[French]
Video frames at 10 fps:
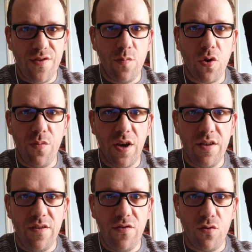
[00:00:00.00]
cette première
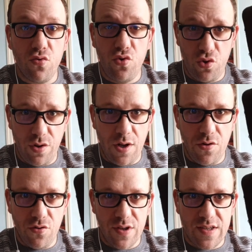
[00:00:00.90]
édition du Journal
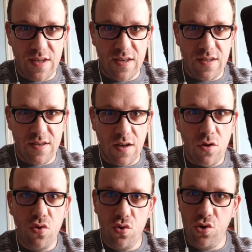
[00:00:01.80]
de Toisset,
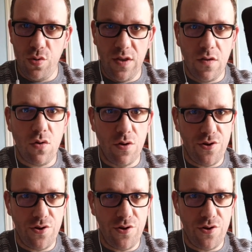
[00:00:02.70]
Tout de suite, le